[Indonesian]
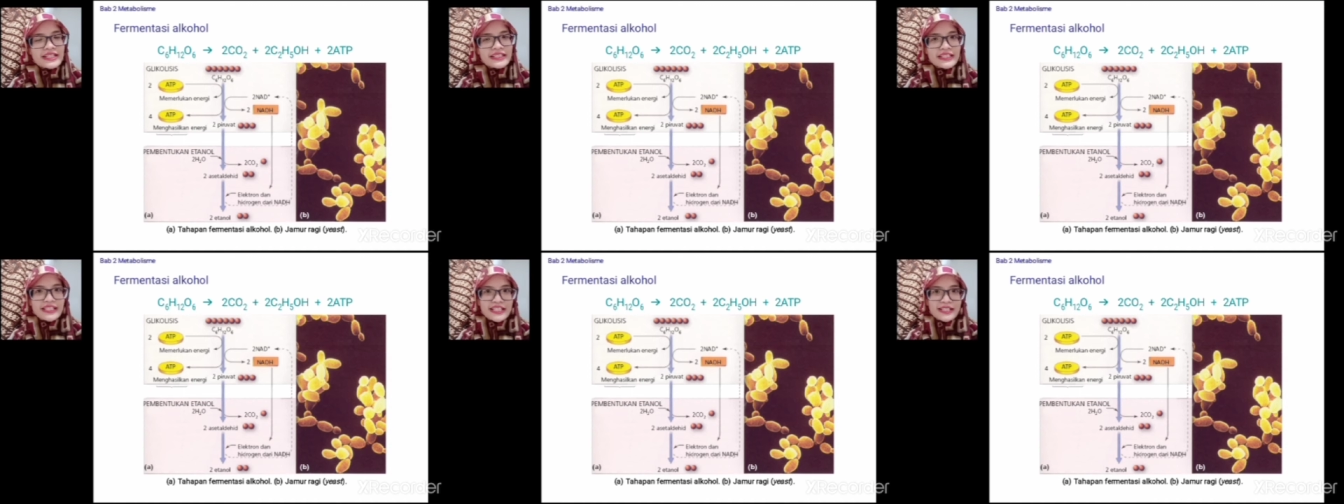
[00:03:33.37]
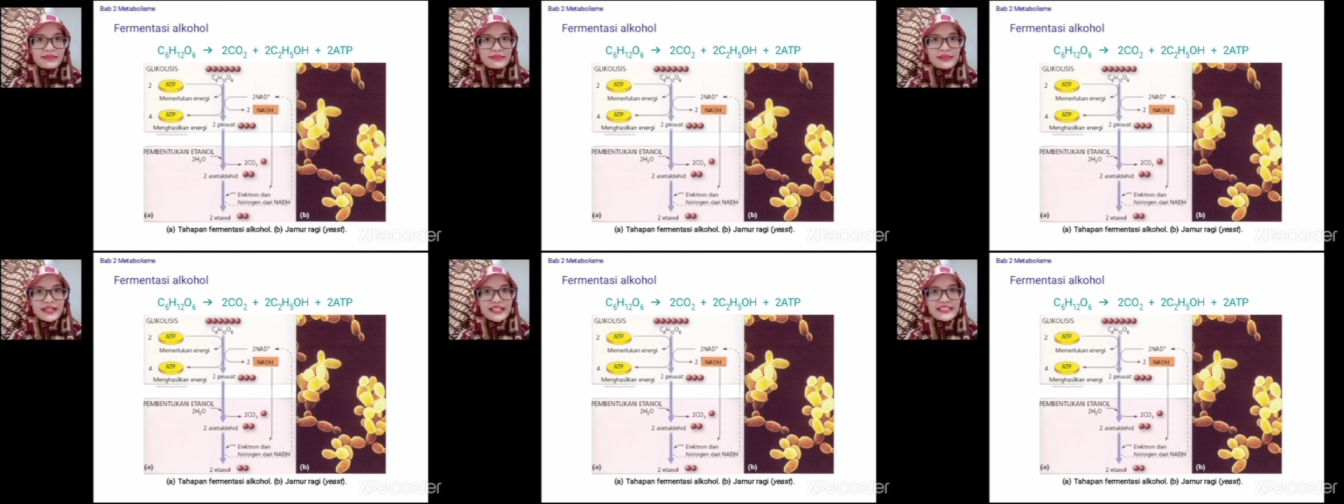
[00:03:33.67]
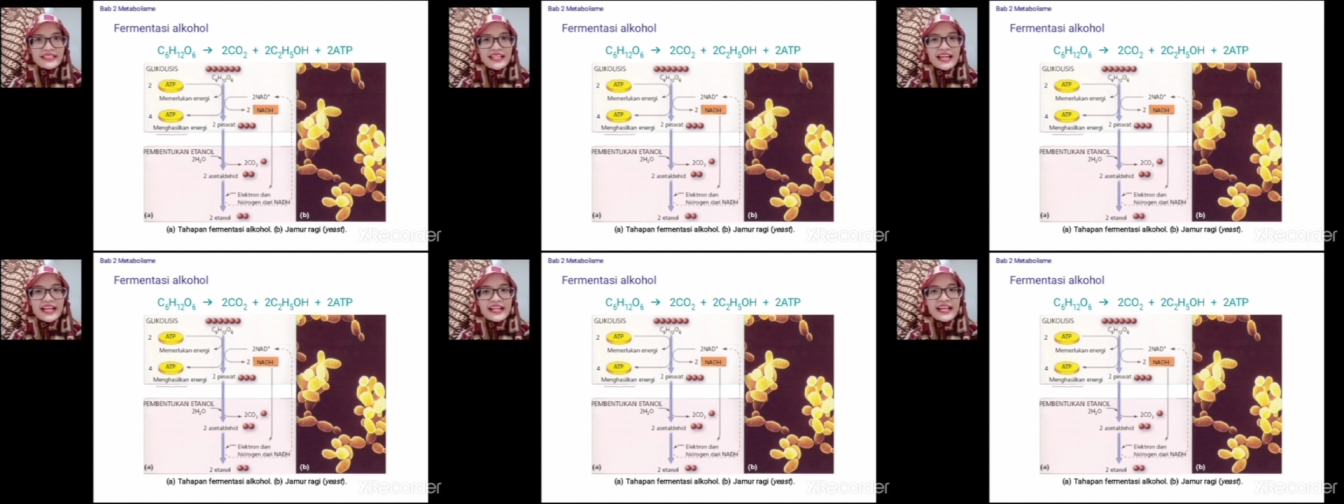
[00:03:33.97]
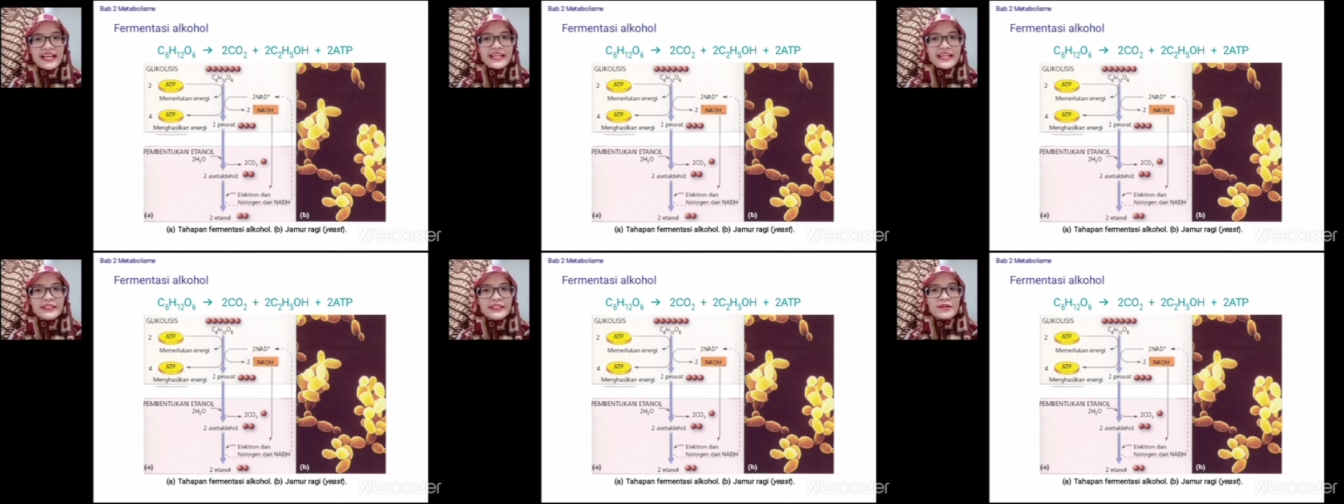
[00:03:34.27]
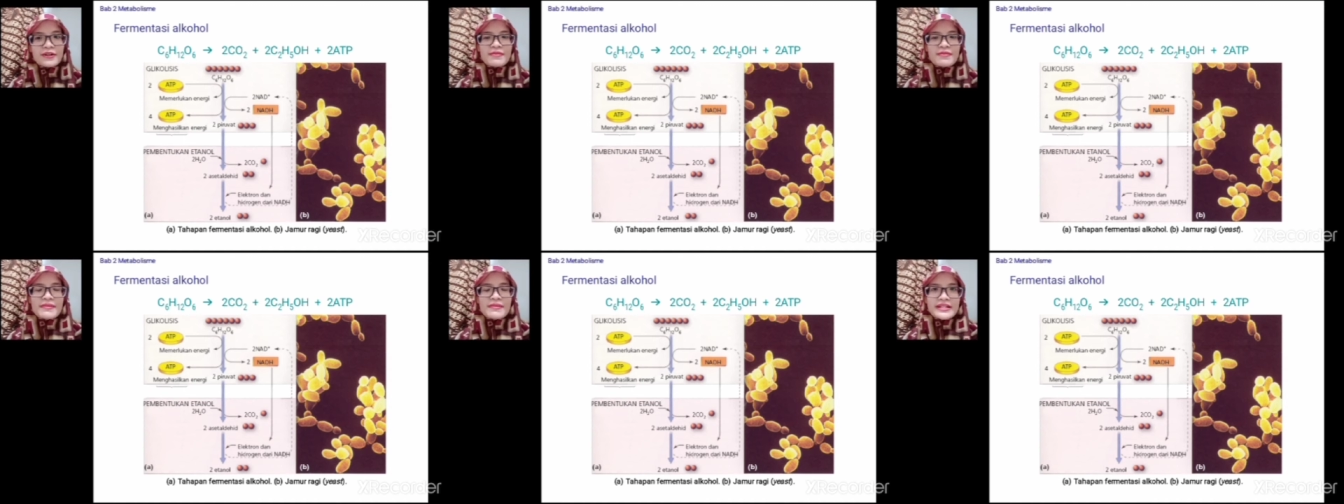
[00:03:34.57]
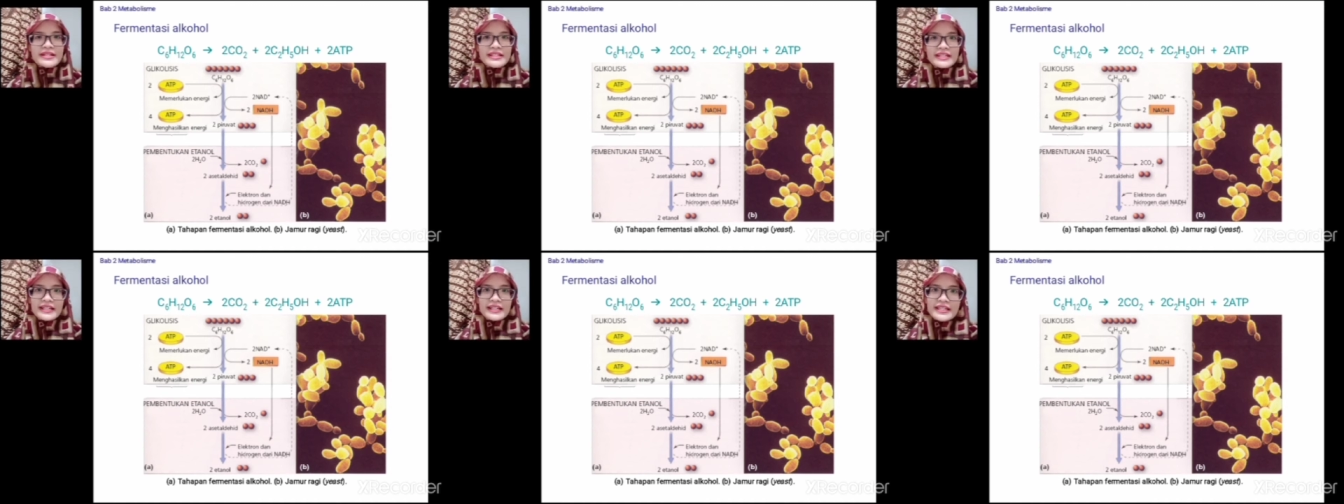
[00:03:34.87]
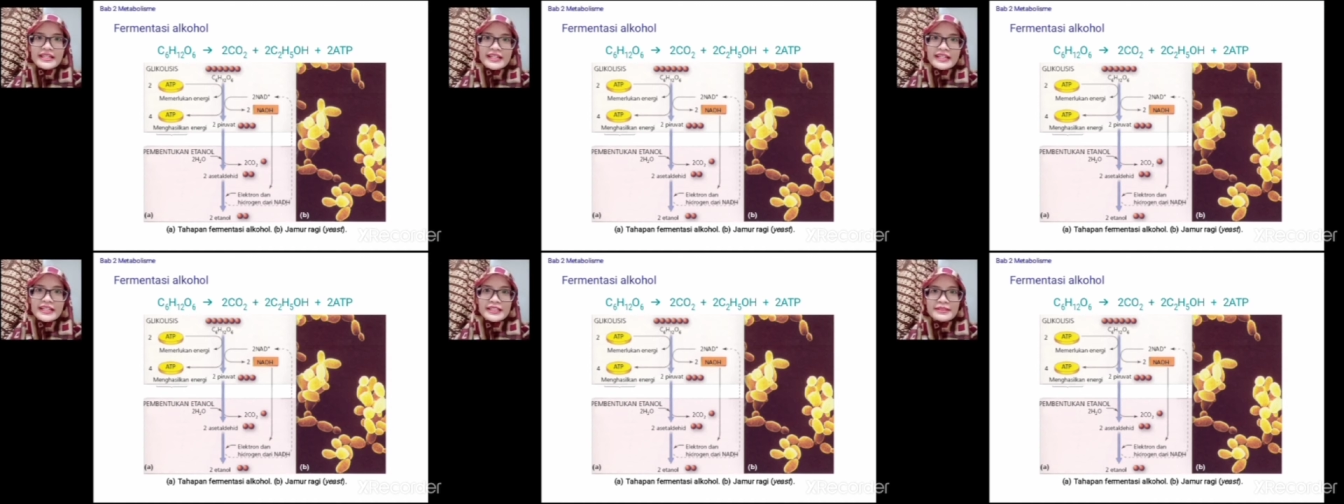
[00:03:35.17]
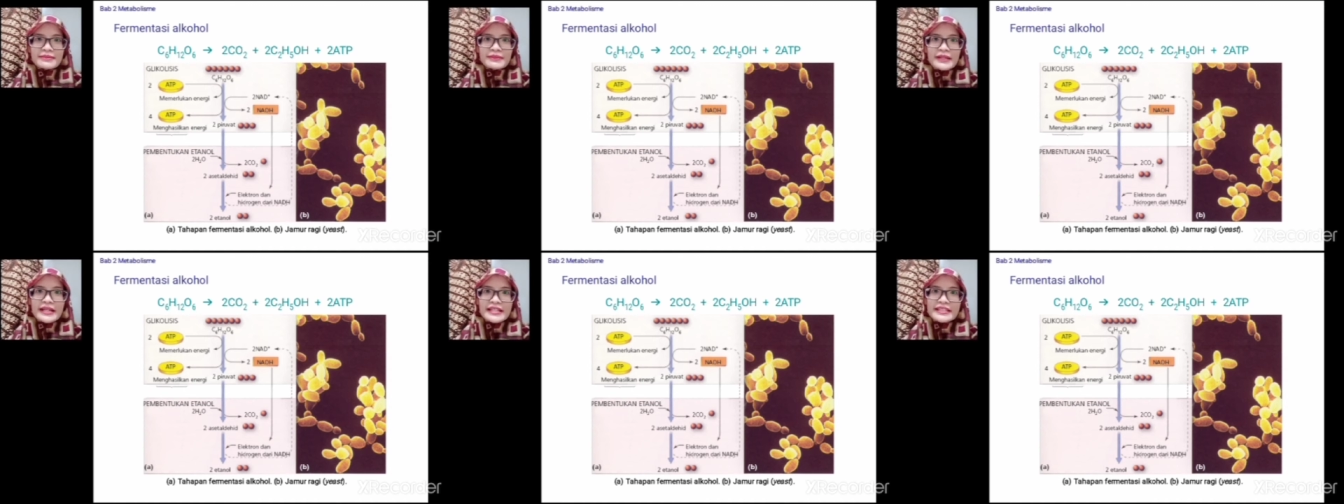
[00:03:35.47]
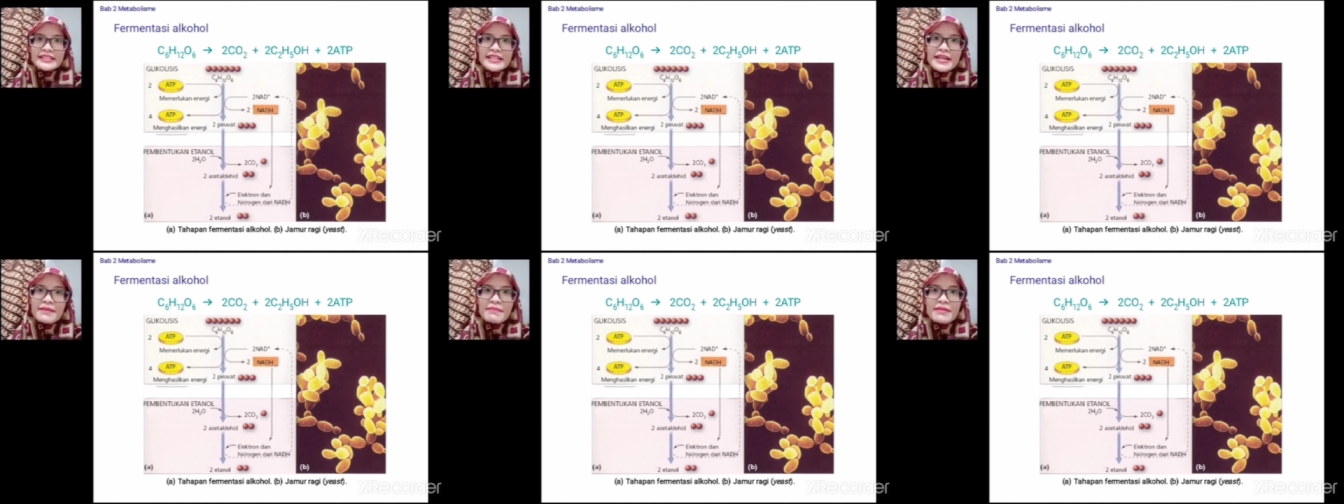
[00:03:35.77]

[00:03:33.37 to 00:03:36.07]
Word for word: Respirasi anaerob adalah respirasi